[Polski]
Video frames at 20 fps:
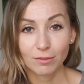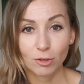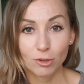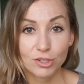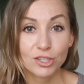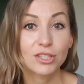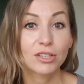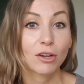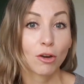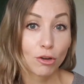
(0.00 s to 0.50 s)

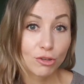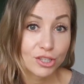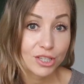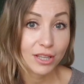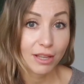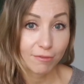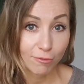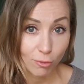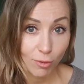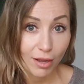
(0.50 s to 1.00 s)
chodzi, chodzi
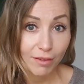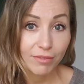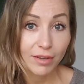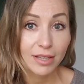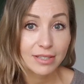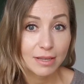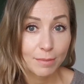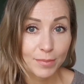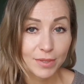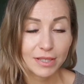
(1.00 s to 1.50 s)
na WF,
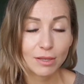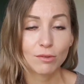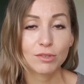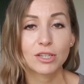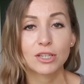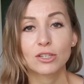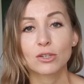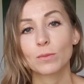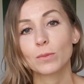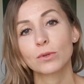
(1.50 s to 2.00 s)
a zapisało się jeszcze